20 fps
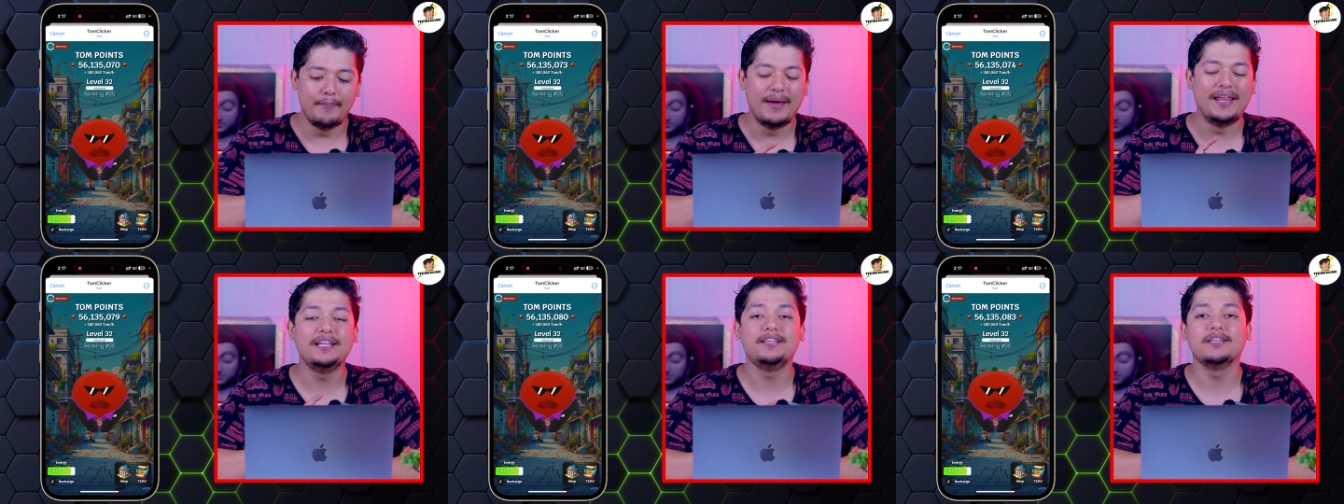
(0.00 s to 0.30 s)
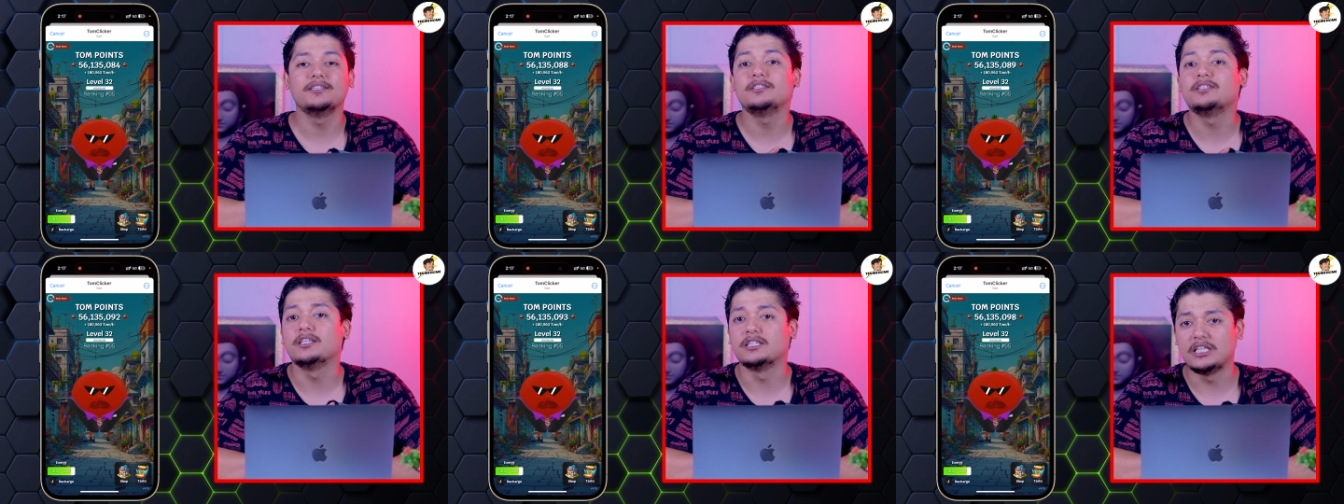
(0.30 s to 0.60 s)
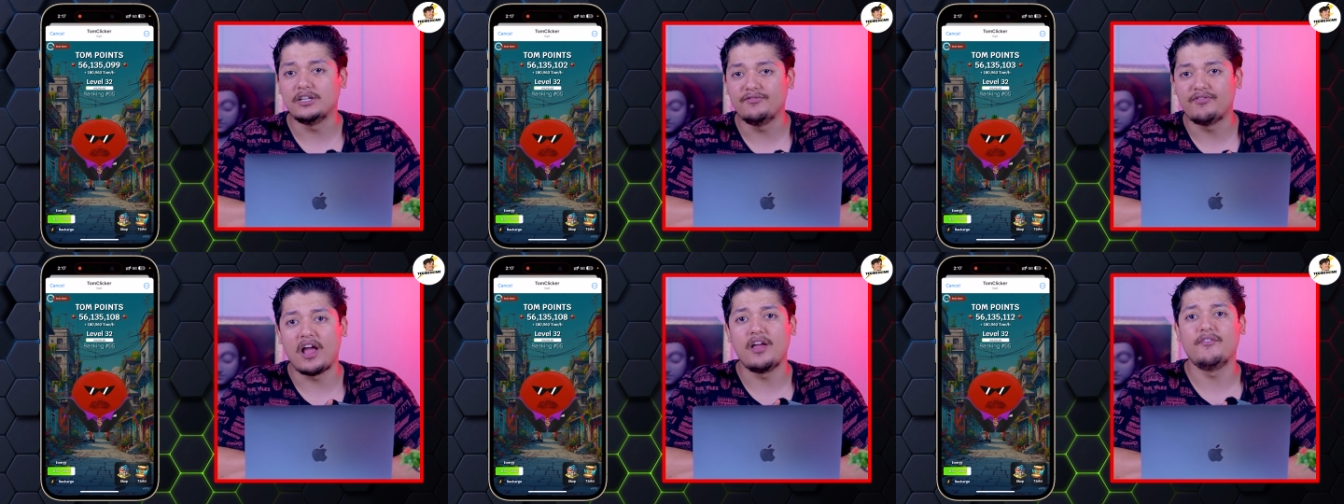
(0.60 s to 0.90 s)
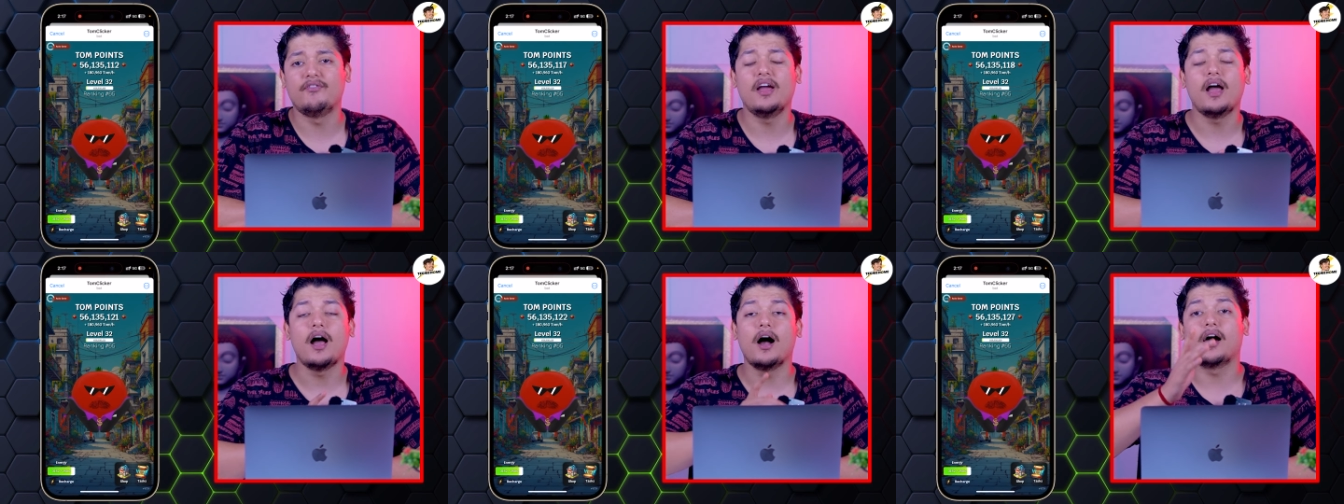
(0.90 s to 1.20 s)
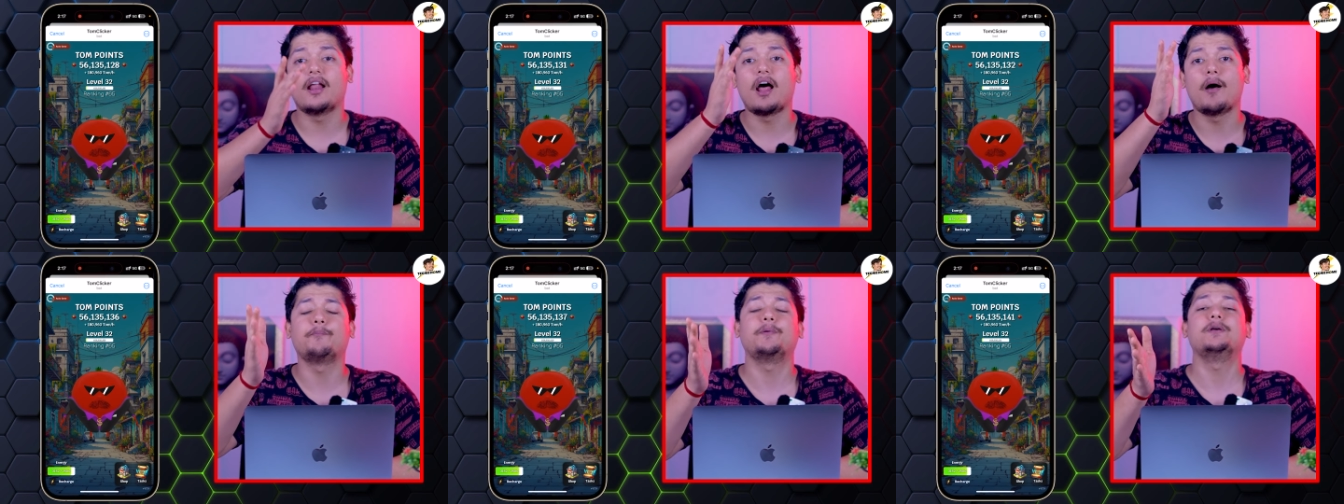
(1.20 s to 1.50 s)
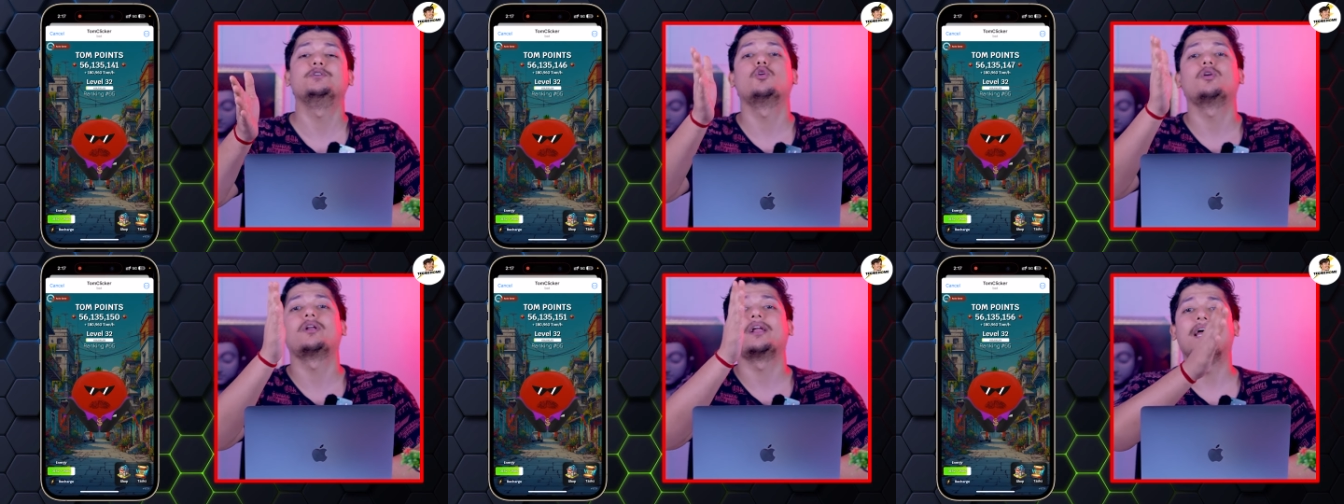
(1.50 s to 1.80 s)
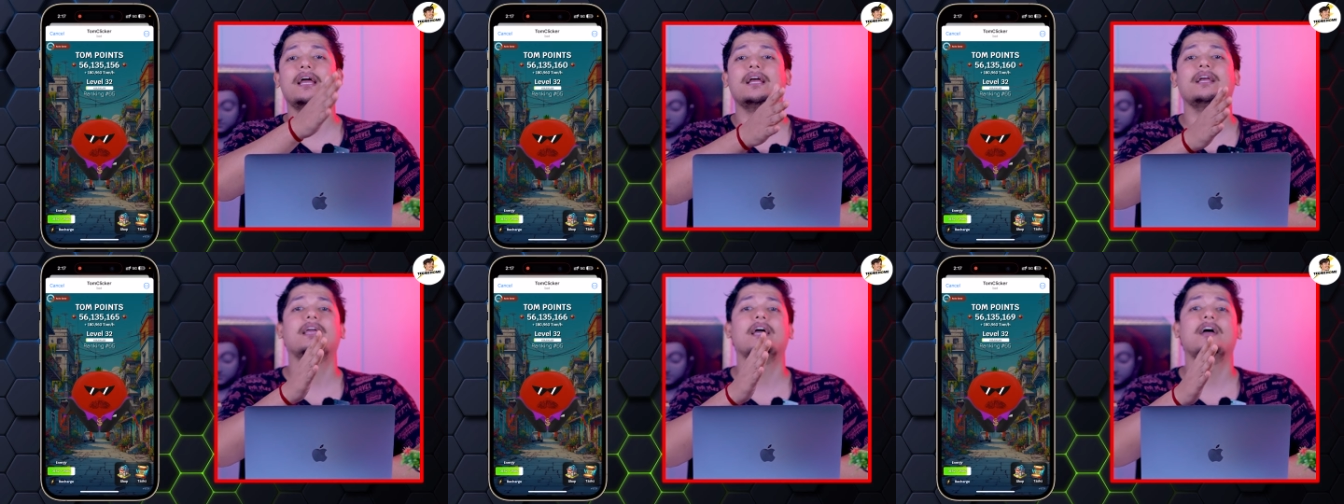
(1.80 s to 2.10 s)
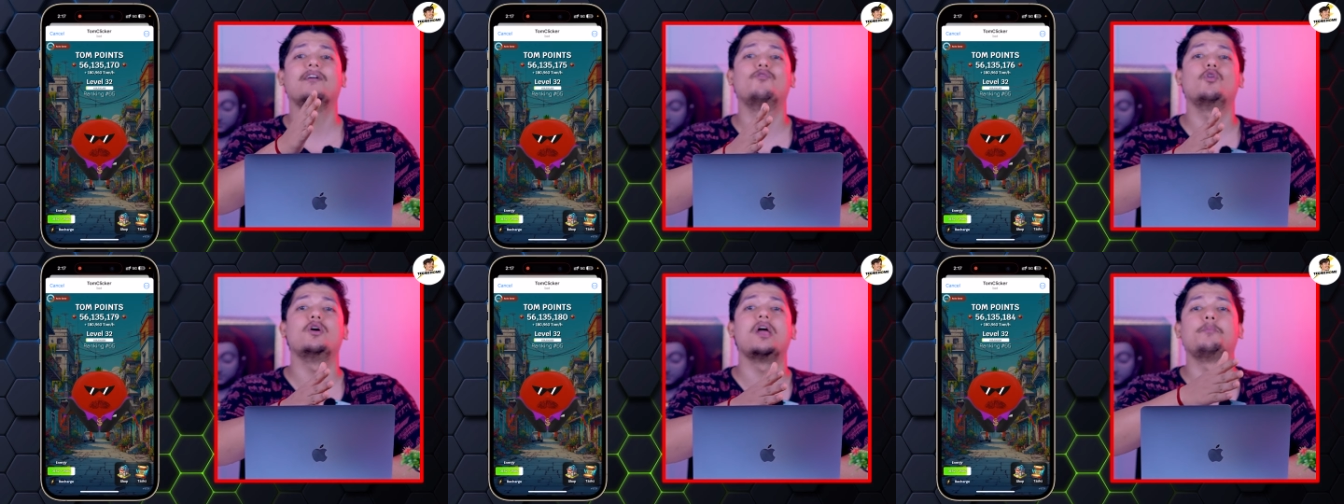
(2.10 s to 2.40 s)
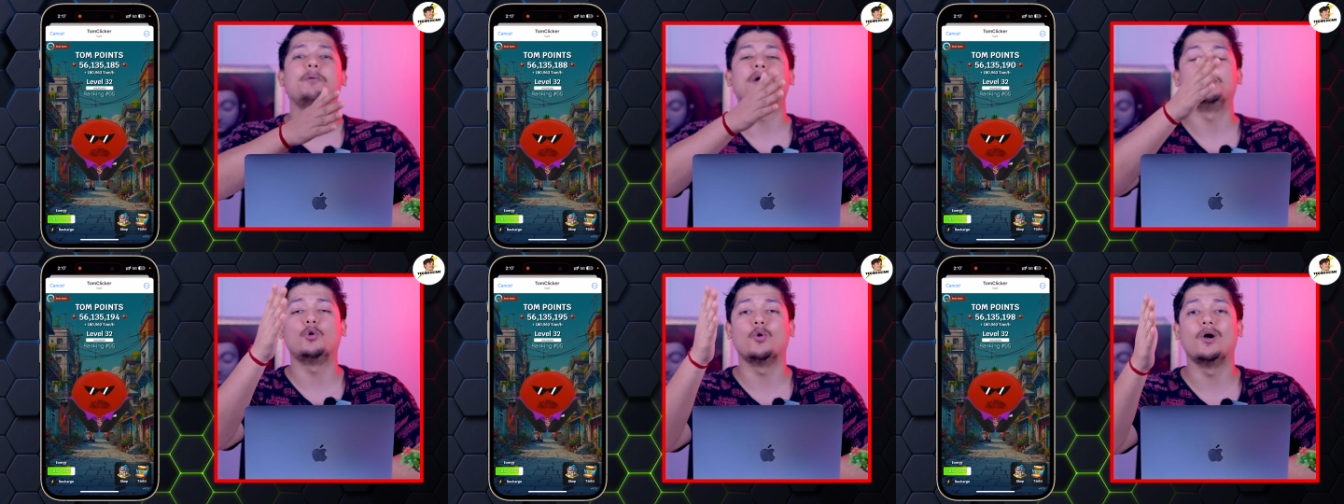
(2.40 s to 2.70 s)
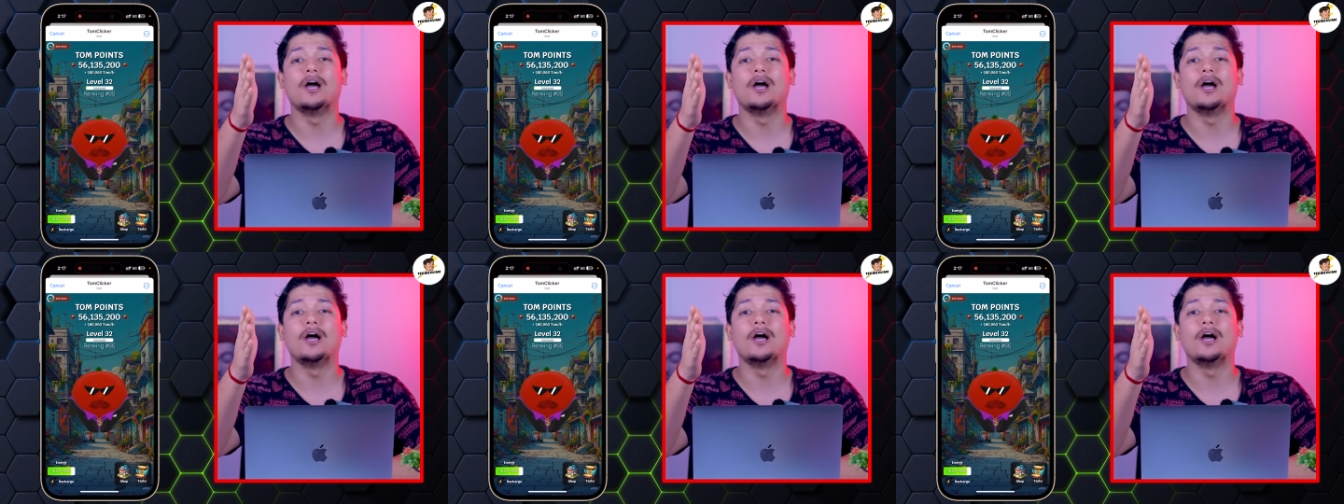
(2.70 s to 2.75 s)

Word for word: मेरी जैसे 65 है अगर आपकी जो रैंक है वो यहाँ पे